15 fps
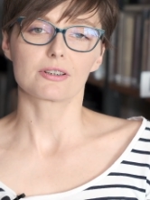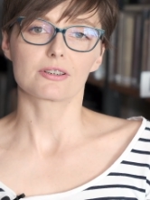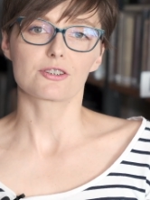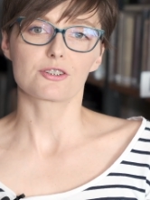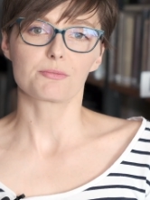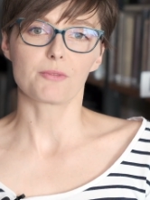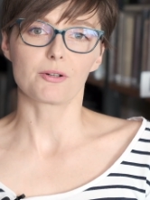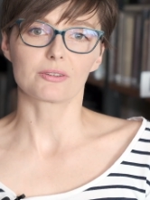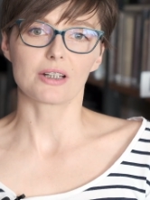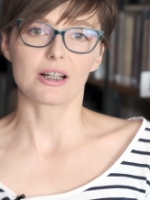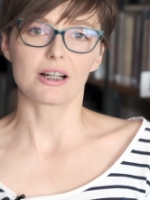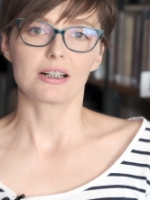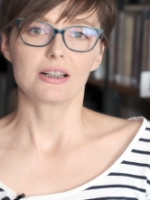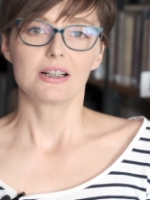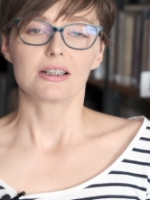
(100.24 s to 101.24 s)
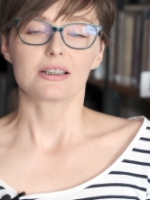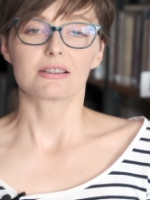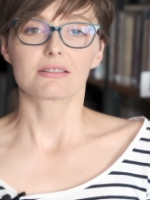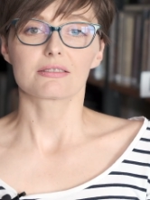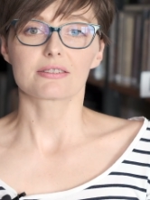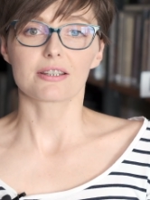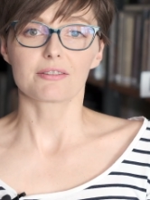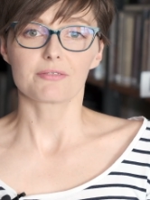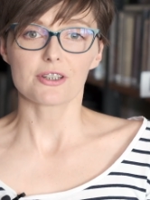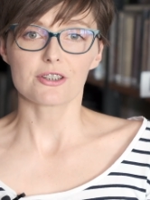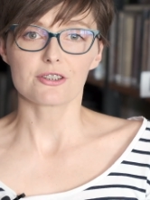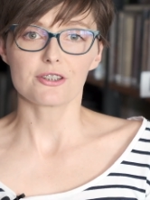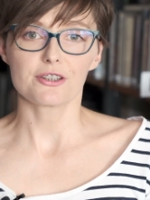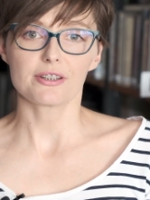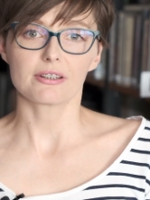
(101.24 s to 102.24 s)
Szymona y,
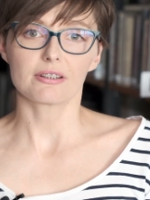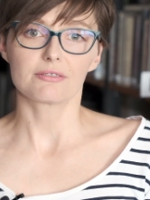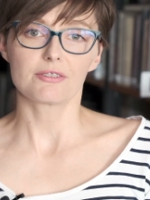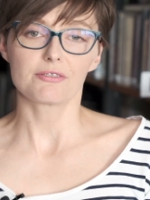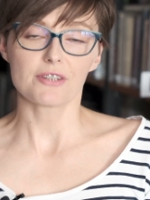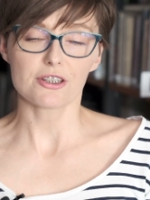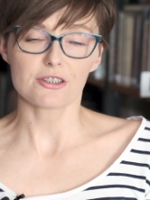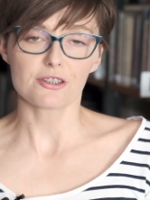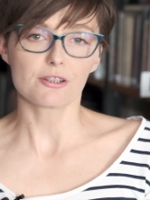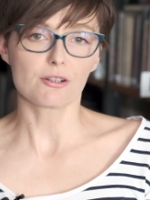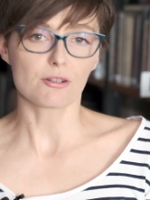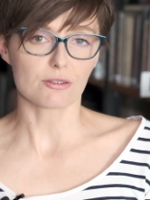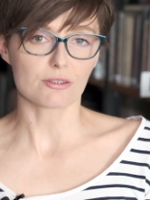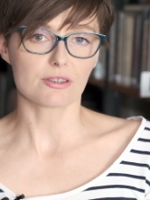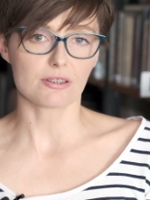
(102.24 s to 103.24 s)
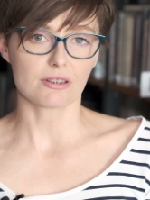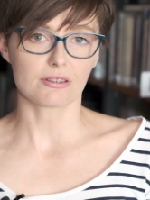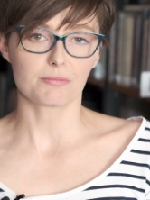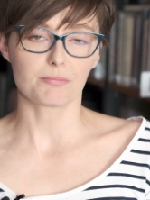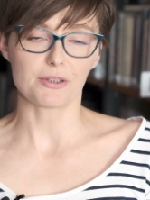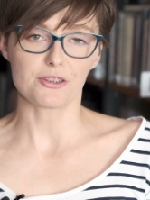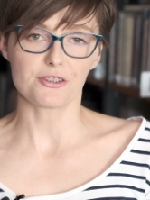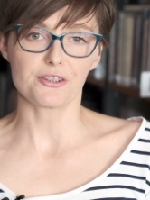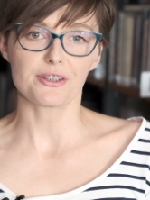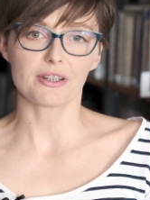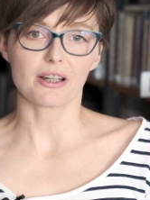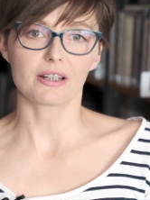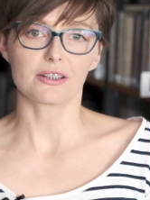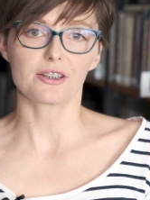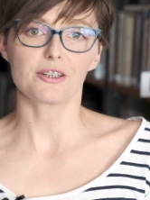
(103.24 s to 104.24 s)
zawieźli, wywieźli go z
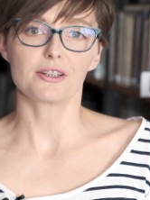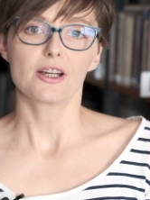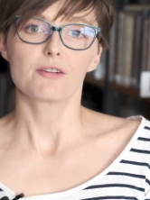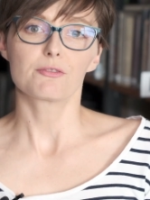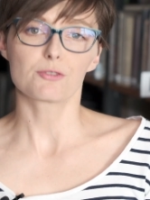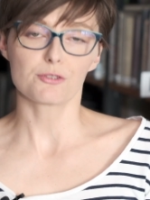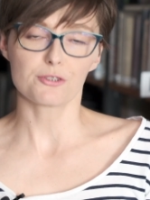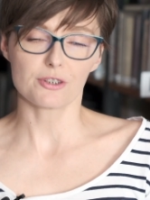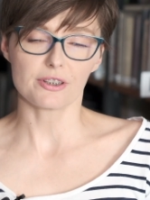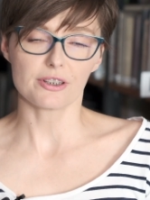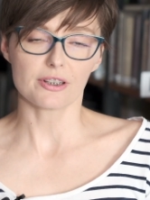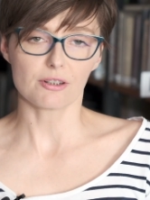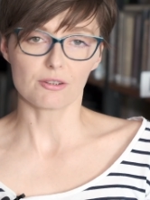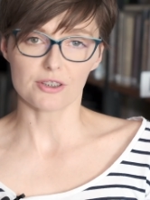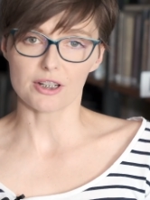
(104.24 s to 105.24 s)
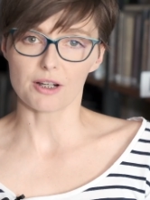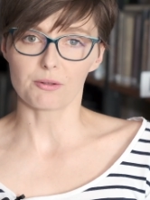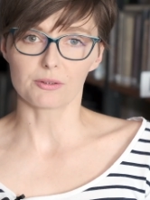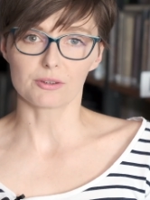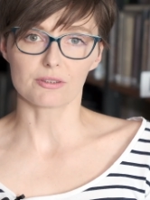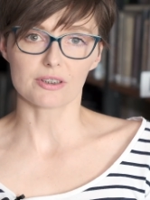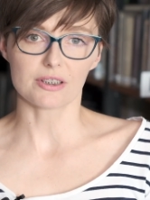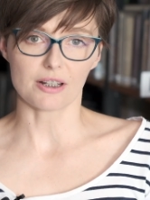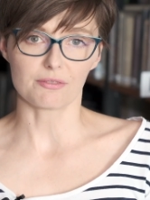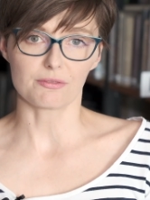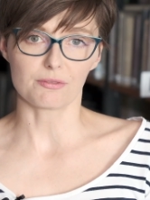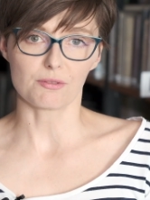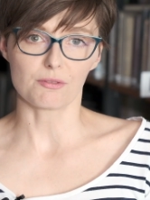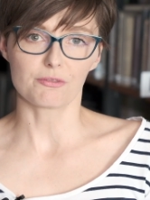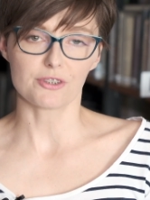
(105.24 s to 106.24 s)
Będzina i wrzucili jego ciało do
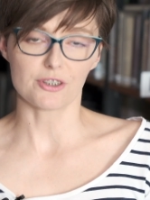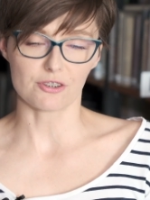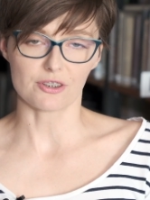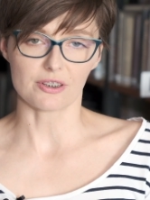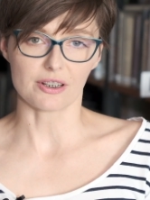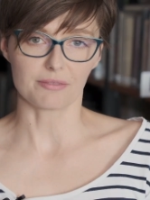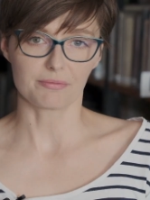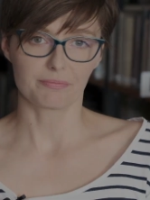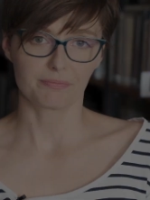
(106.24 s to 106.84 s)
stawu w Cieszynie.